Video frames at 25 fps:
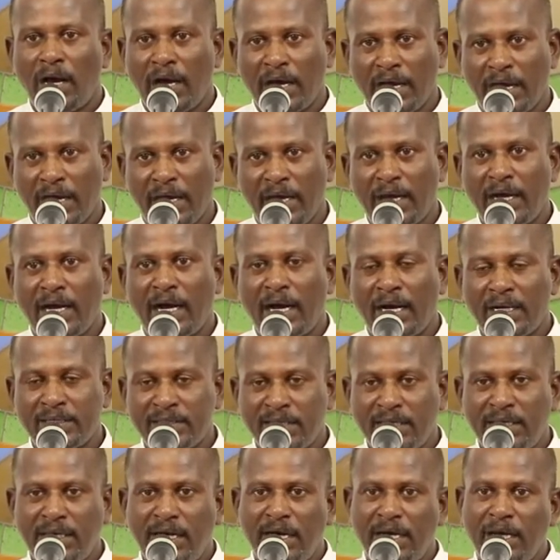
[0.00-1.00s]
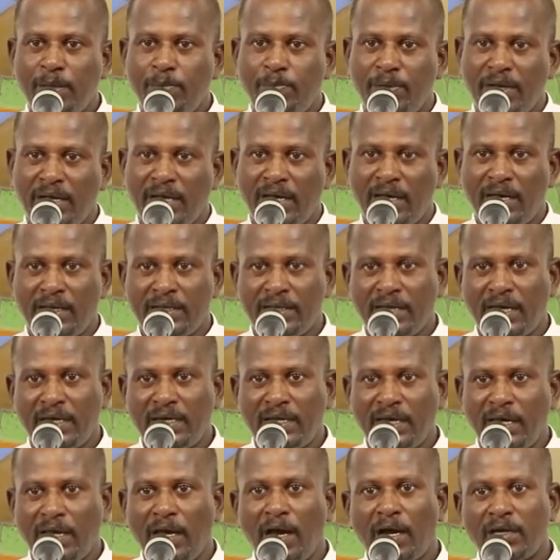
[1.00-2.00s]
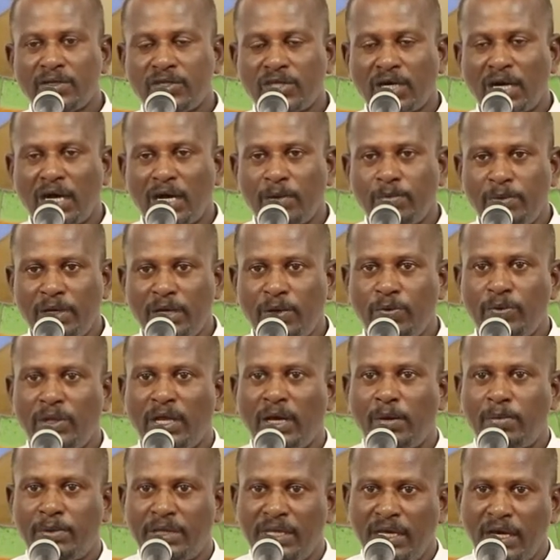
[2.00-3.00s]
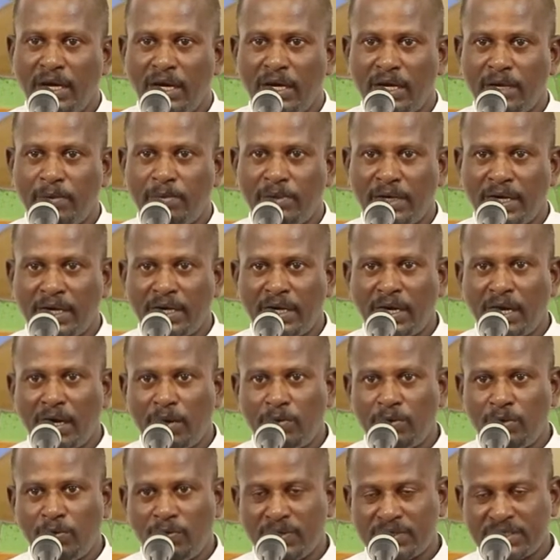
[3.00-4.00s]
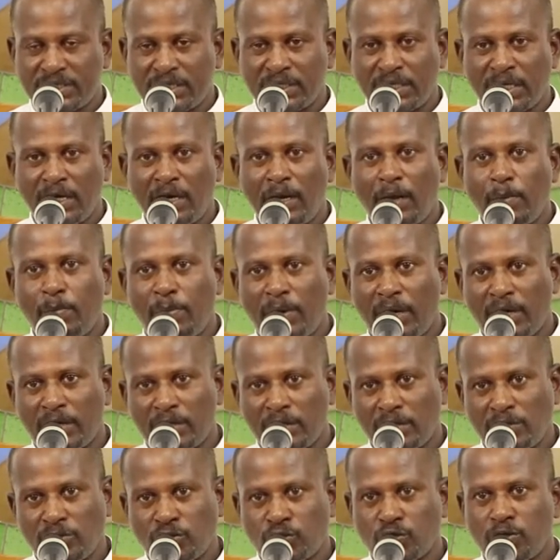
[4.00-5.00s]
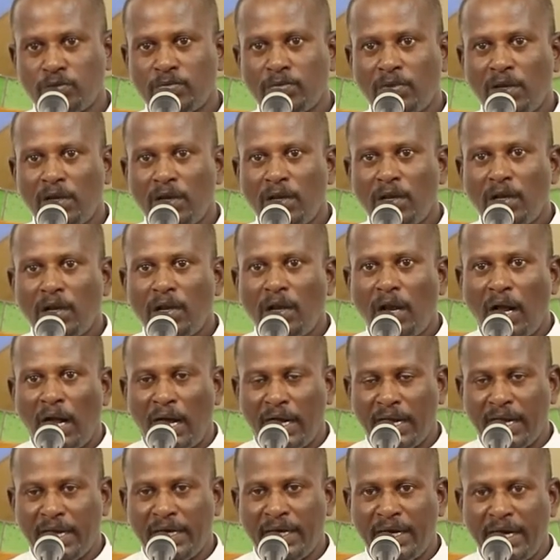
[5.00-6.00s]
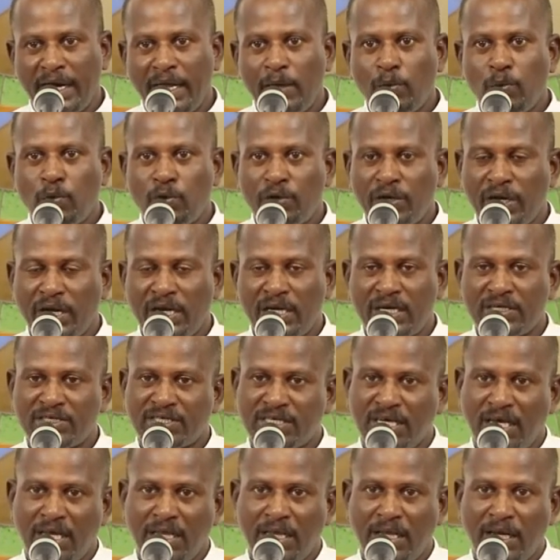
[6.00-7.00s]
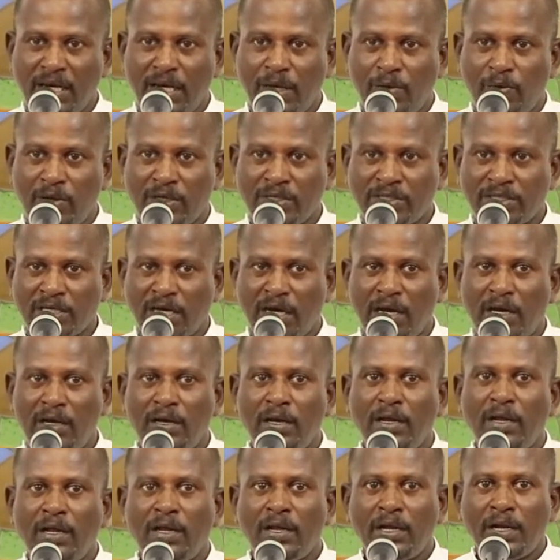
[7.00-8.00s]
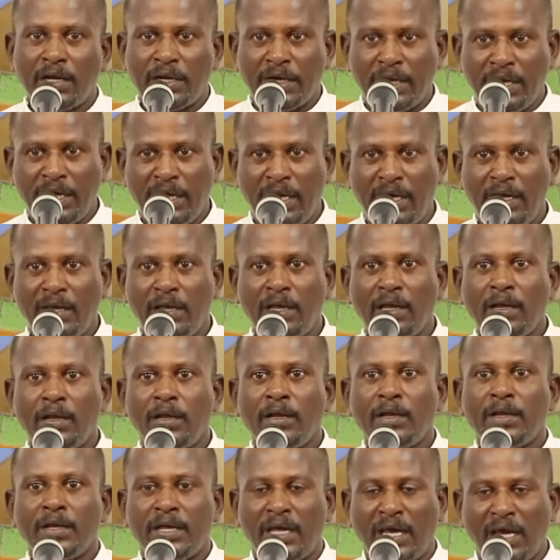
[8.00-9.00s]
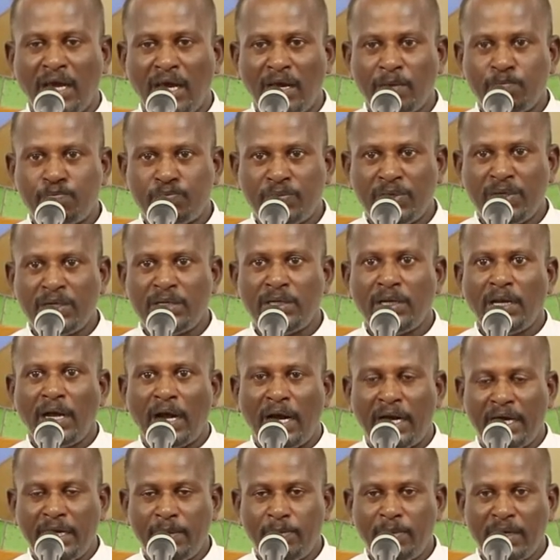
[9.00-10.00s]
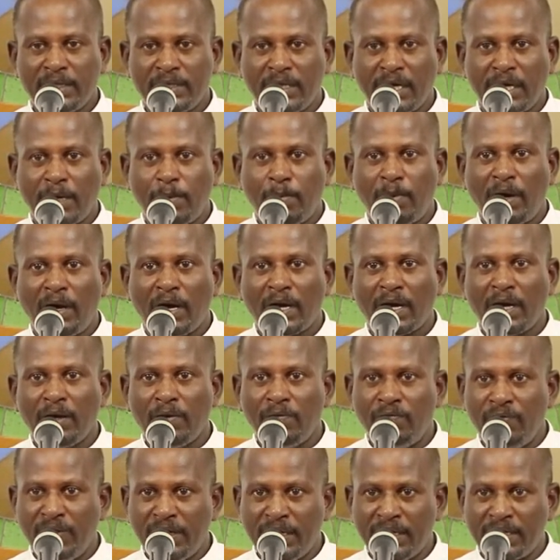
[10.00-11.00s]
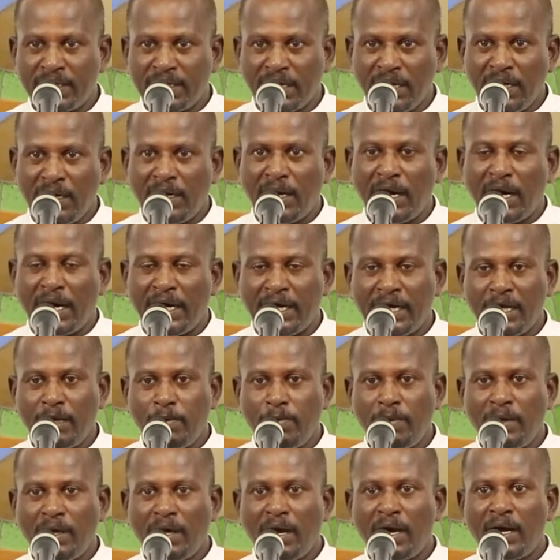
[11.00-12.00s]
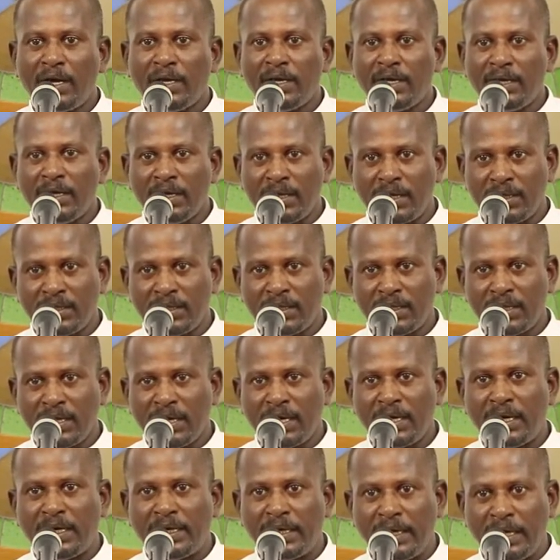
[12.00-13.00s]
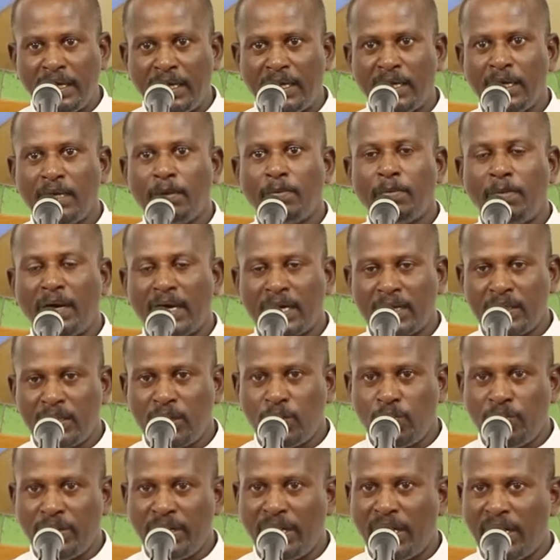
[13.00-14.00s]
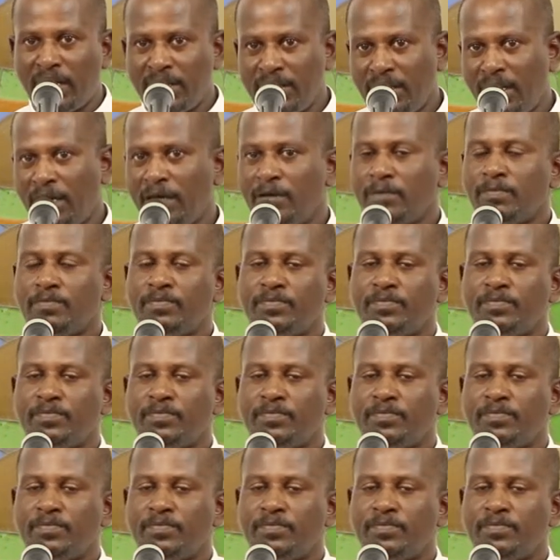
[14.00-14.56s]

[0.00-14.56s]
ஆக அதன் அடிப்படையில் தான் நீங்கள் யாத்ராகம் இருபதாம் அதிகாரம் இரண்டாவது வசத்தினை பார்க்கின்றோம் அங்கே நினைவூட்டுகின்ற செய்தி என்னவென்றால் நீ எகிப்தின் அடிமைத்தனமாக வீட்டில் அடிமையாய் இருந்ததை நீ மறந்துவிடாதே